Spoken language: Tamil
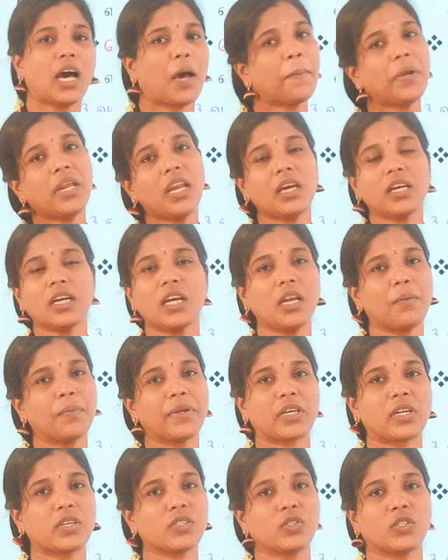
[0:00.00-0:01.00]
அமிலங்கள்
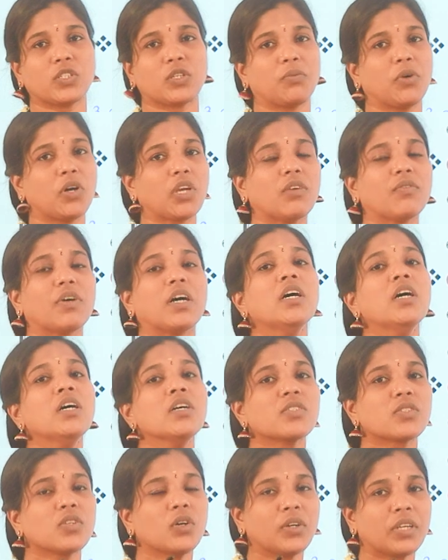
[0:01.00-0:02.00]
அப்படிங்கிறத சொல்கிறோம் ஓகேவா
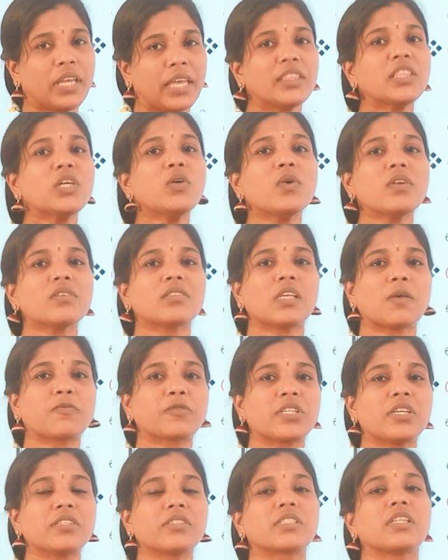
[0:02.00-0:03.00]
ஸோ எந்த ஒரு
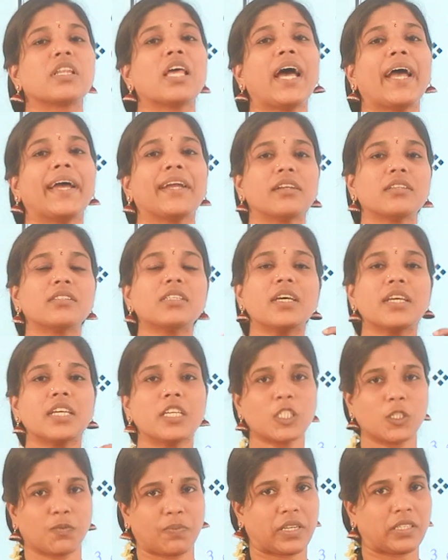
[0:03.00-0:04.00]
சப்ஸ்டன்ஸில் ஹைட்ரஜா
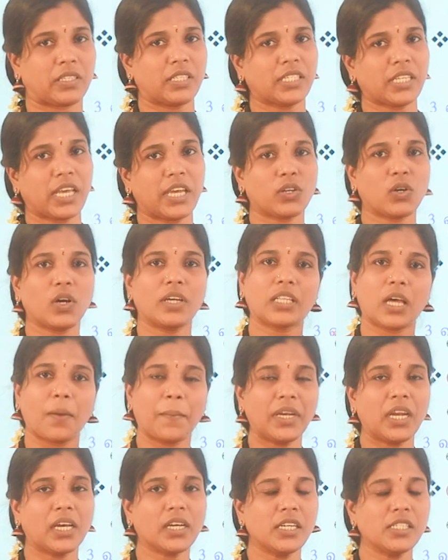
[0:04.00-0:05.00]
ப்ரெசென்ட் ஆகிருக்கோ அது
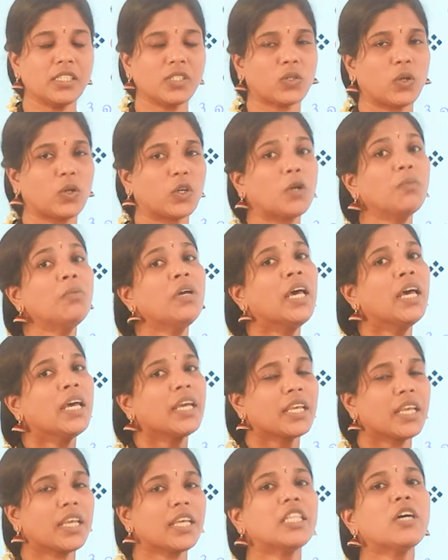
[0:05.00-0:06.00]
அமிலங்கள்னு சொல்கிறோம்
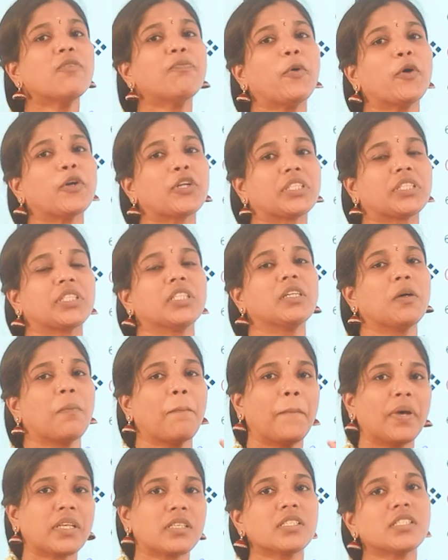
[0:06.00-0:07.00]
இதை பொறுத்து
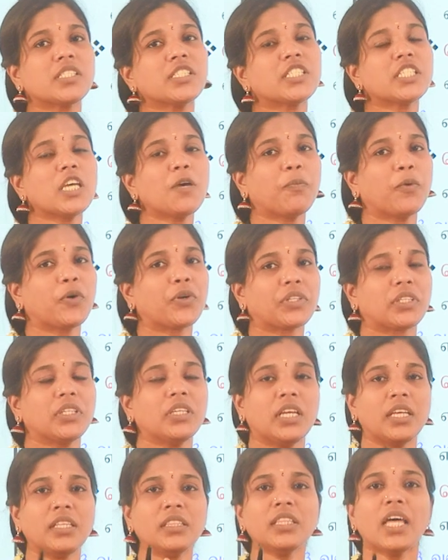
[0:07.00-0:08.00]
பெசிசிட்டியை
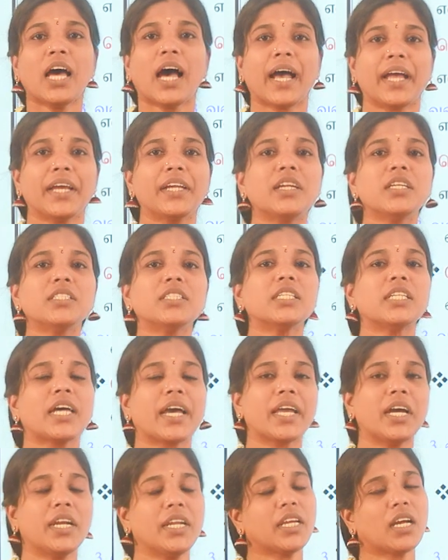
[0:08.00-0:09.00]
பொறுத்து இந்த ஹைட்ரஜன்
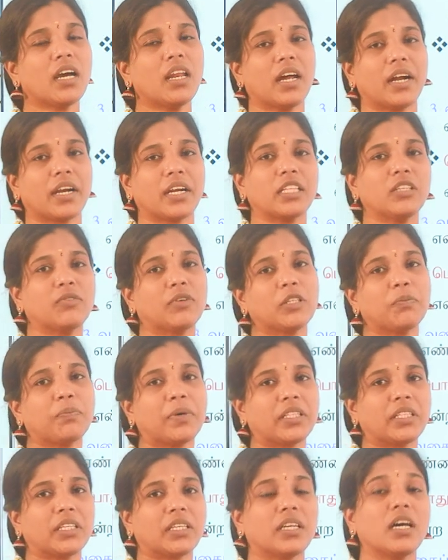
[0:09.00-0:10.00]
அயானிக்கல் ஆனது வந்து
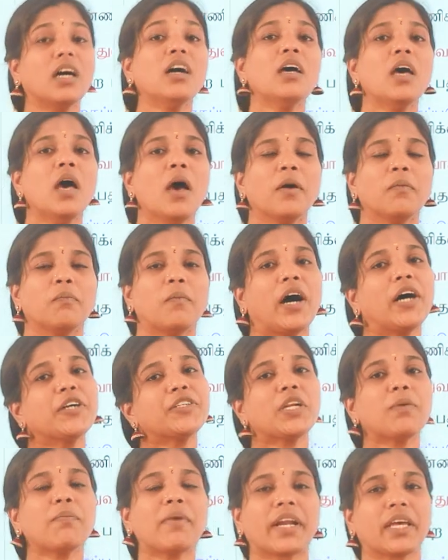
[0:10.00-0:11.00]
பார்த்திங்கன்னா
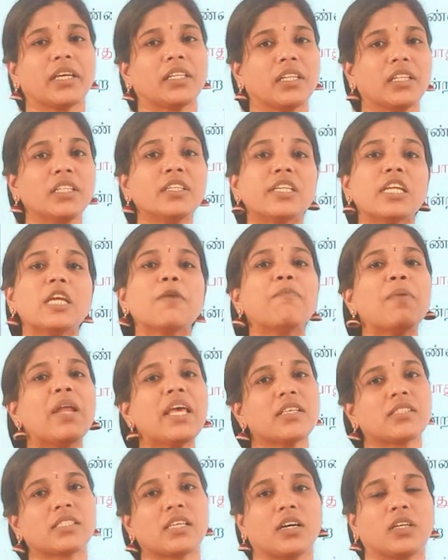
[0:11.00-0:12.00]
மாற்றம் அடையுது அதாவது
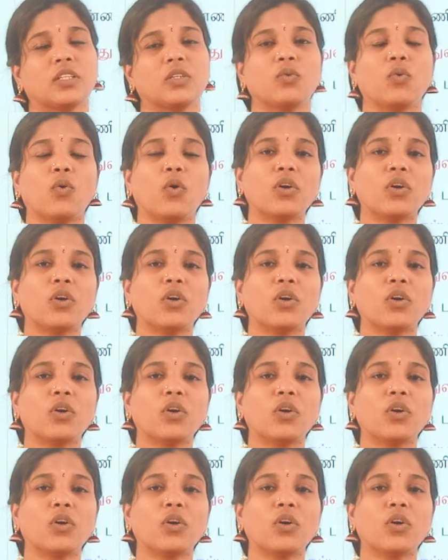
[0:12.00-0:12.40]
ரீப்ளேஸ் ஆகுது